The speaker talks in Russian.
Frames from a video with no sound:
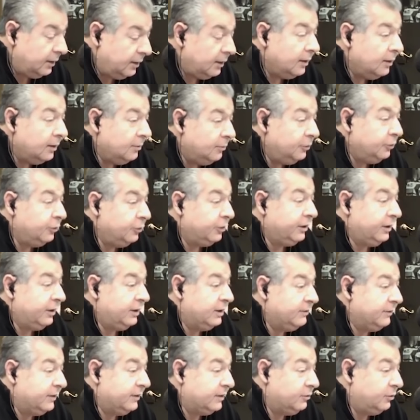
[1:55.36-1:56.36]
Многие
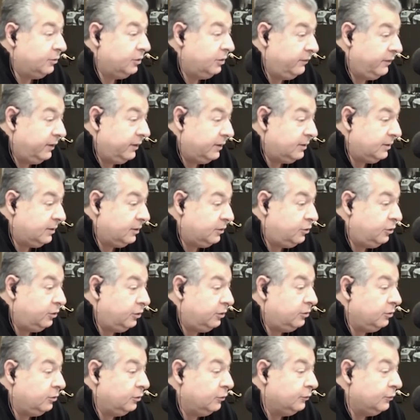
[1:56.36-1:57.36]
из вас удивятся, что
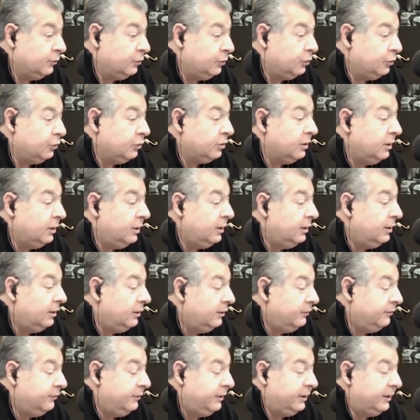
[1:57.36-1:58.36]
это он вдруг
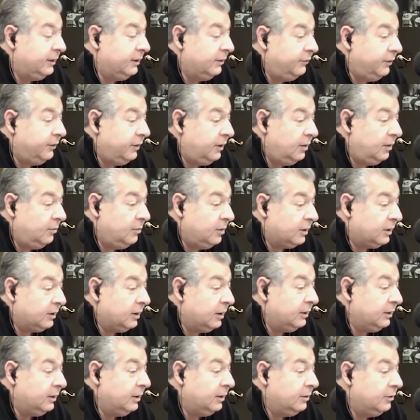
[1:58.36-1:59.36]
в это время,
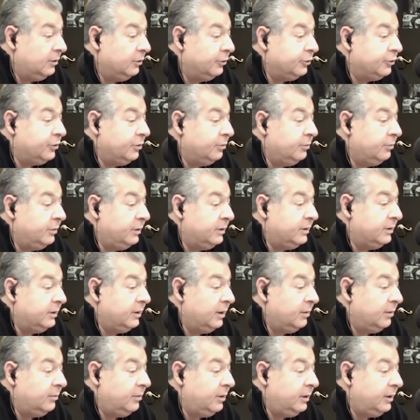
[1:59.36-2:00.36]
когда должен быть с
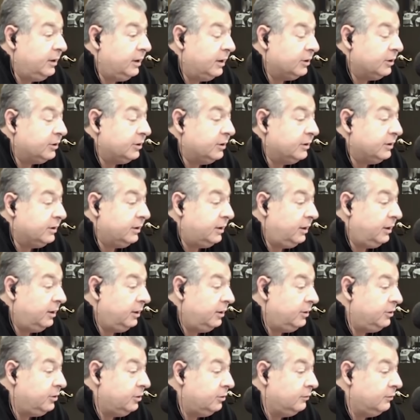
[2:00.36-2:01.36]
нами Яша
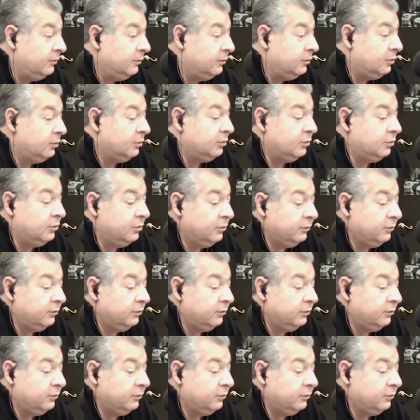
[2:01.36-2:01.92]
Стрельчин, вдруг он